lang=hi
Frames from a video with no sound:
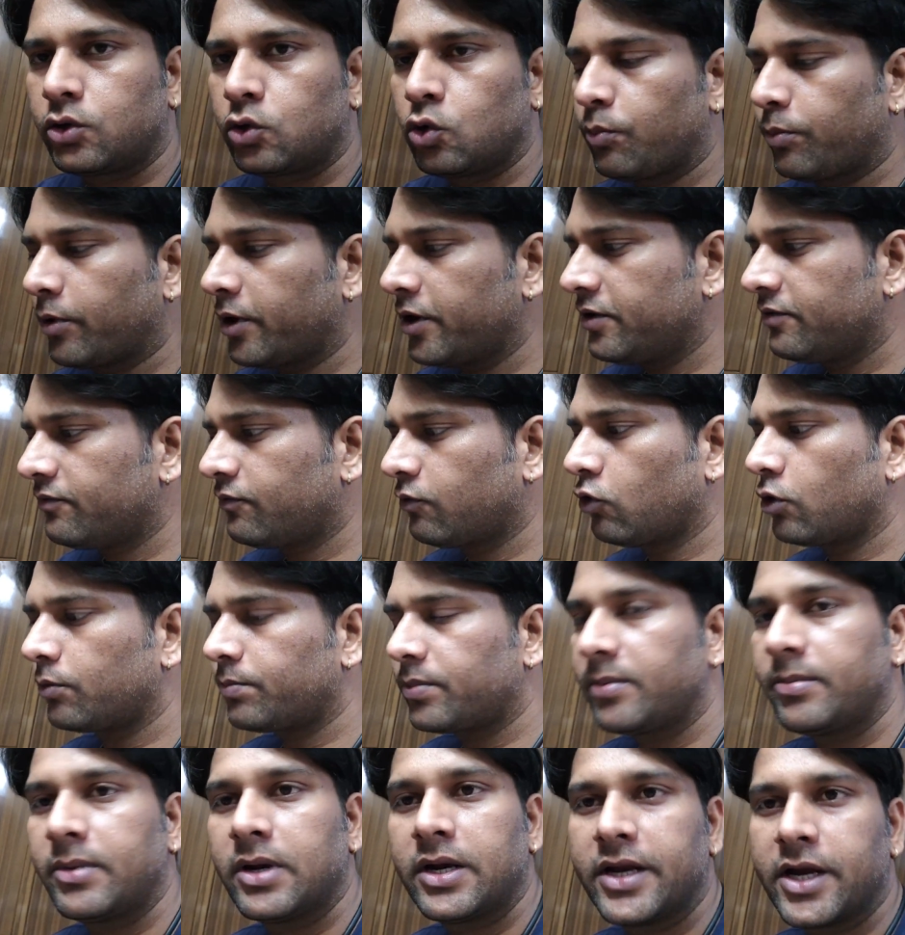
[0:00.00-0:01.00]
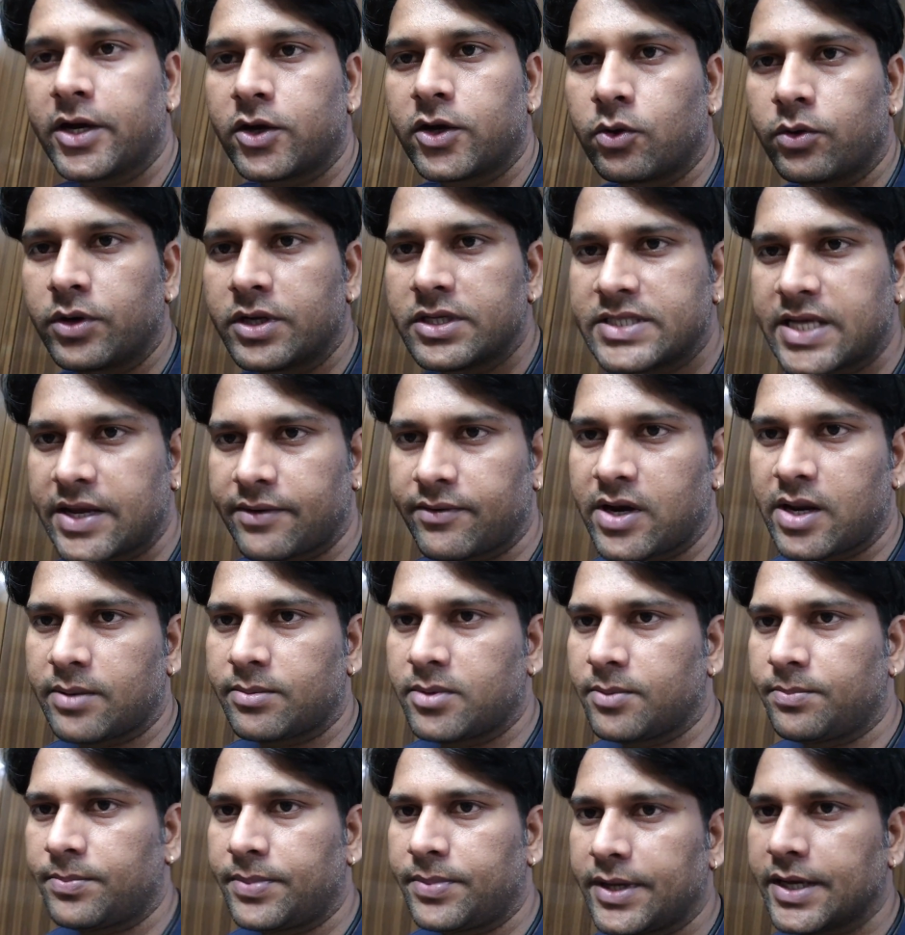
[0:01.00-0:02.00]
2.4 पे मिल रही है 27 सेवन एम
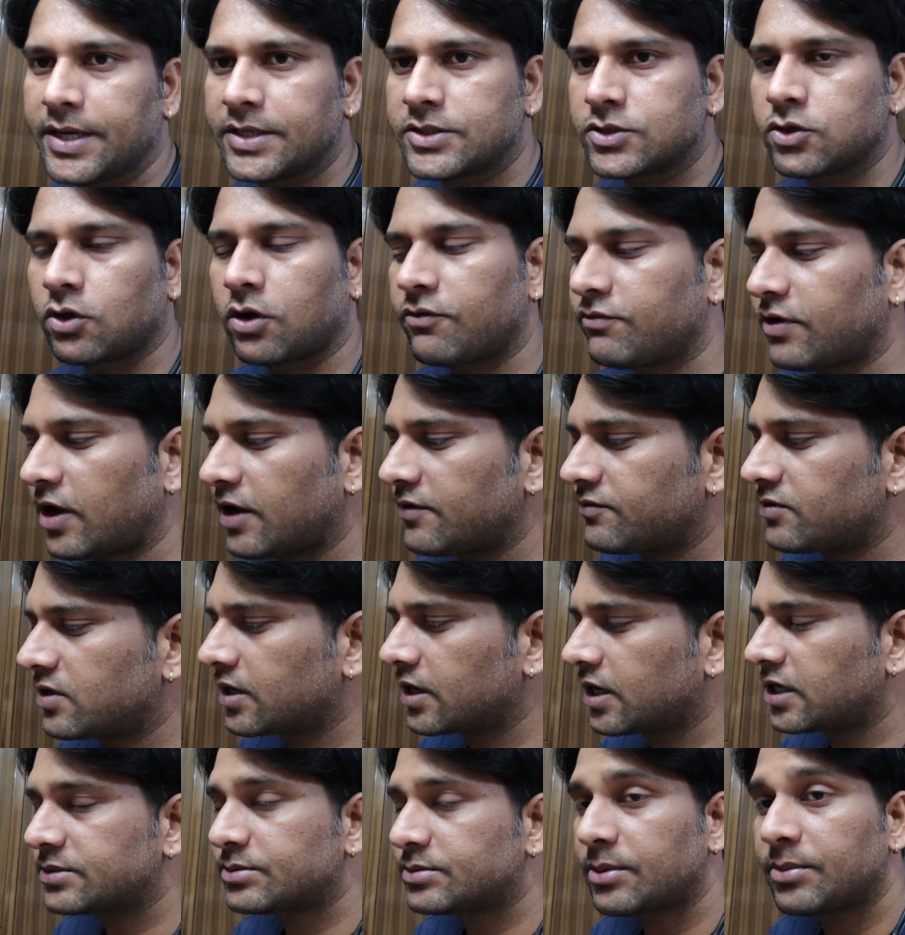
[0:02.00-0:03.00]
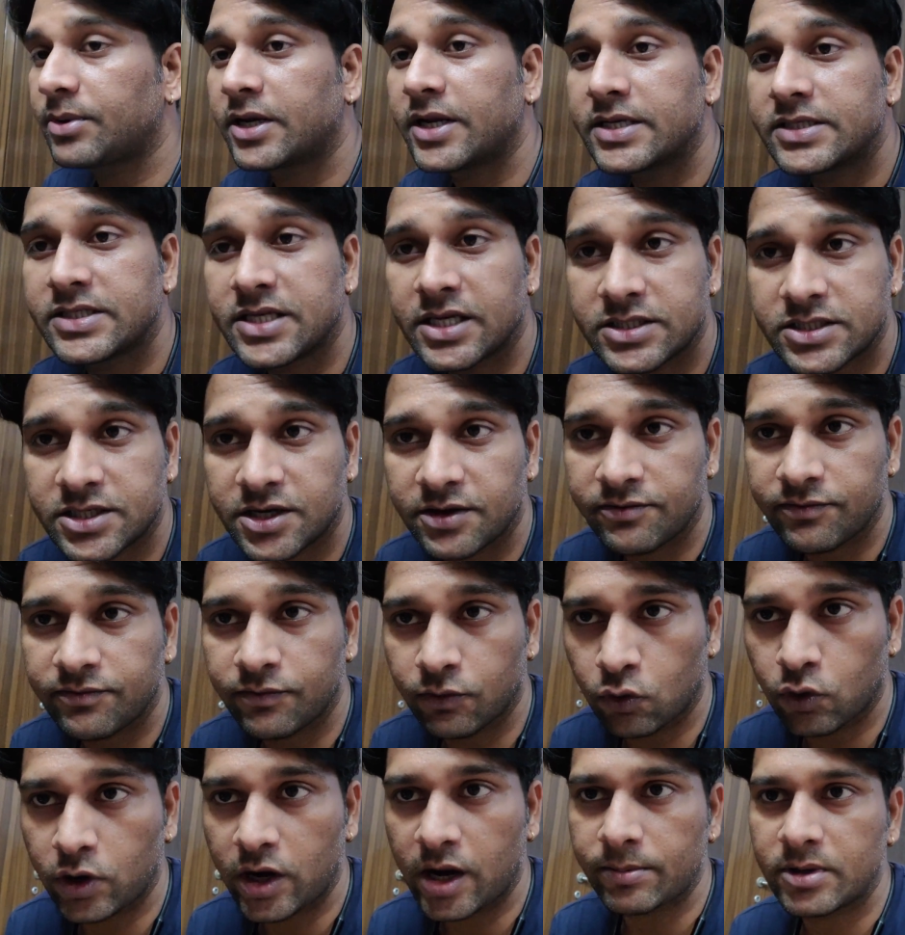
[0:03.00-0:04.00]
और फाइव की पे मिल रही है 64
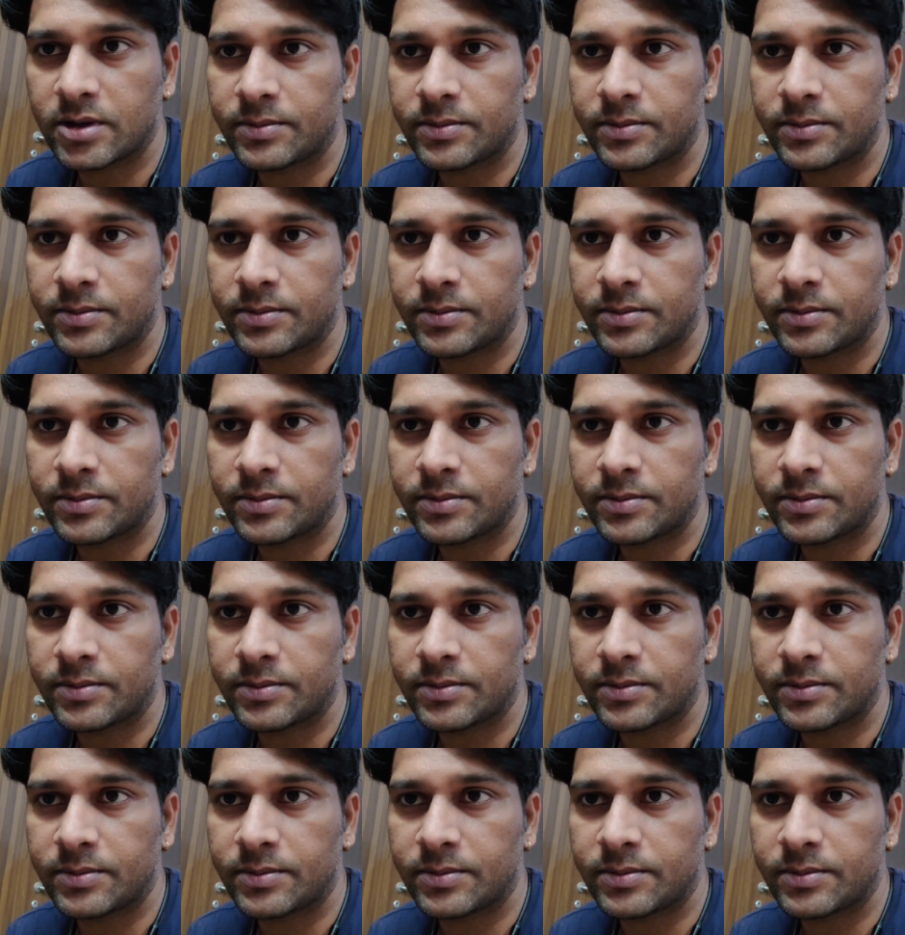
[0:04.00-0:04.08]
फोर